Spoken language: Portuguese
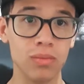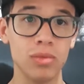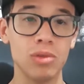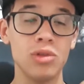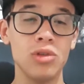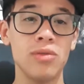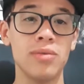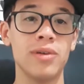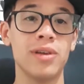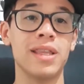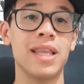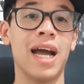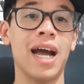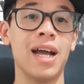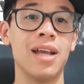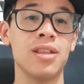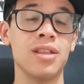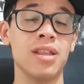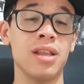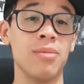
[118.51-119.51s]
de
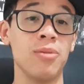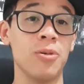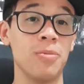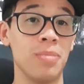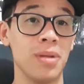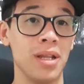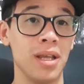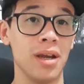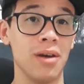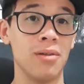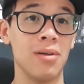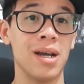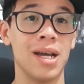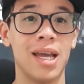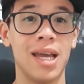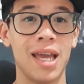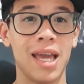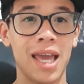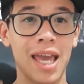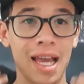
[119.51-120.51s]
verdade, na minha opinião,
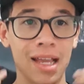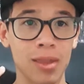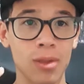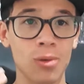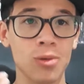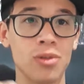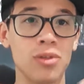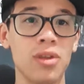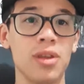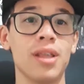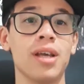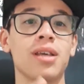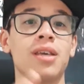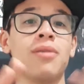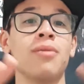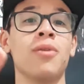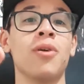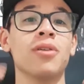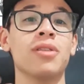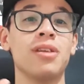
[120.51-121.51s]
é a torcida
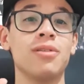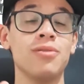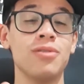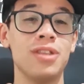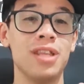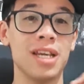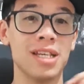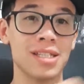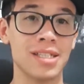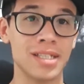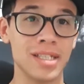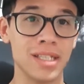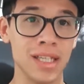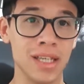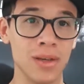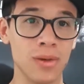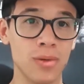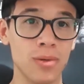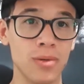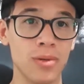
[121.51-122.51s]
que volta no dia
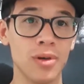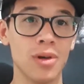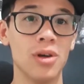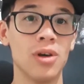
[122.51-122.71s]
5